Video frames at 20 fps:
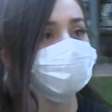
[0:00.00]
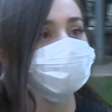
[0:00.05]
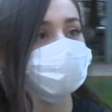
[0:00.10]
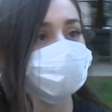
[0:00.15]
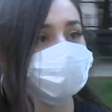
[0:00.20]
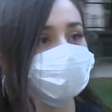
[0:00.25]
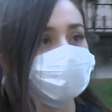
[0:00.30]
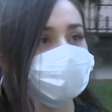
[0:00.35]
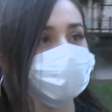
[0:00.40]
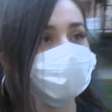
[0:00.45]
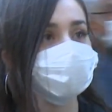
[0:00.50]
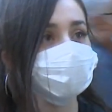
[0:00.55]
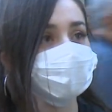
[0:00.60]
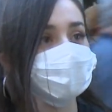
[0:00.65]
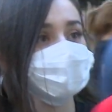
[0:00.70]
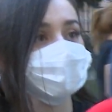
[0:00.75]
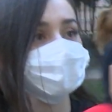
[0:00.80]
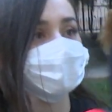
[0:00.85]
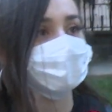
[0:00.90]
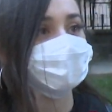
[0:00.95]
bir şarkıyla
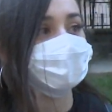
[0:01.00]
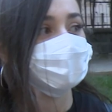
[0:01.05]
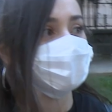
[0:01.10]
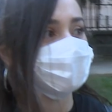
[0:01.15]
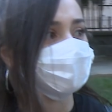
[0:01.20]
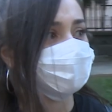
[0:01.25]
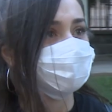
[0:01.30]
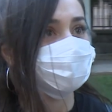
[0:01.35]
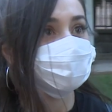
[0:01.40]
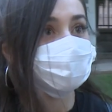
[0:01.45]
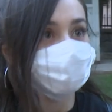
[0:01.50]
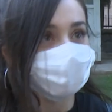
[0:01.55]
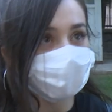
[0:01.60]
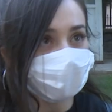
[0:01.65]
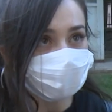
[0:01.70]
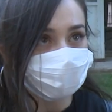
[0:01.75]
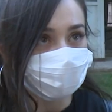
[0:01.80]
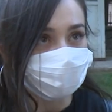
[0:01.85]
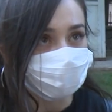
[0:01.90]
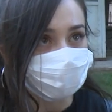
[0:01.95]
anlatır mısın?
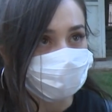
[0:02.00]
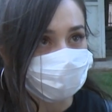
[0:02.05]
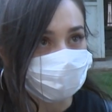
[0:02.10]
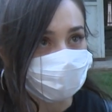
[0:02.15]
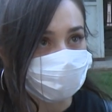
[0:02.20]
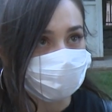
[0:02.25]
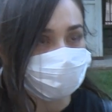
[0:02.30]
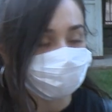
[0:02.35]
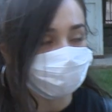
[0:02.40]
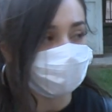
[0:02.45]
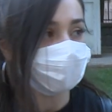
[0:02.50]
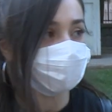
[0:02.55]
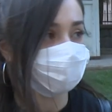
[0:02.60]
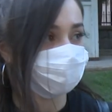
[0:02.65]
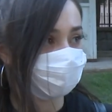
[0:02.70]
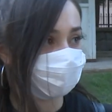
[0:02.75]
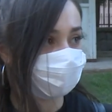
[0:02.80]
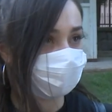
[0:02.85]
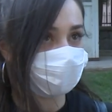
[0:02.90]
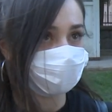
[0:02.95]
Dünya görüşü.
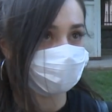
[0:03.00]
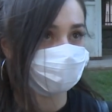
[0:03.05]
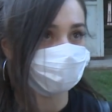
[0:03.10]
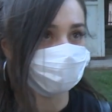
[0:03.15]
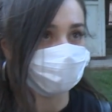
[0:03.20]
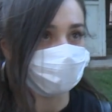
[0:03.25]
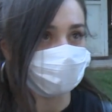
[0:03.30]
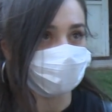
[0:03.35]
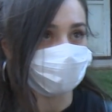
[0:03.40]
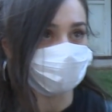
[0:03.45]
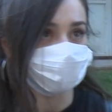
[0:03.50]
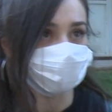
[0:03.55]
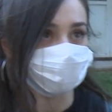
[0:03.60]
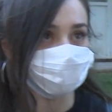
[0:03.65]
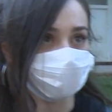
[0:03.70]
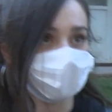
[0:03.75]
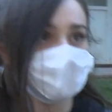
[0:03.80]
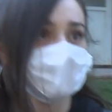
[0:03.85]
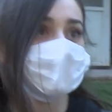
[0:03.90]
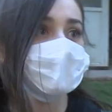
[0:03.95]
Benim kendi dünya
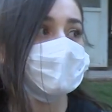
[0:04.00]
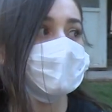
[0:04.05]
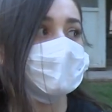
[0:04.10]
görüşüm. Evet.